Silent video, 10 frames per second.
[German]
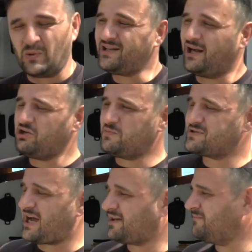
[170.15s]
Und ich kann euch
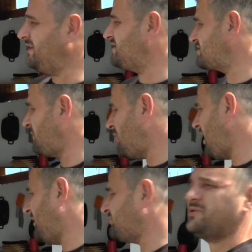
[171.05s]
bloß raten, wenn ihr einen
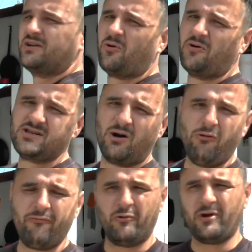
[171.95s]
Smoker habt oder einen
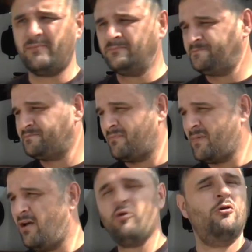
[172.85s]
Räucherofen oder
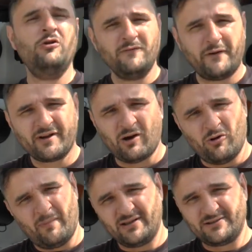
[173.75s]
irgendwas, was
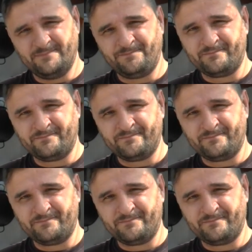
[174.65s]
Rauch macht,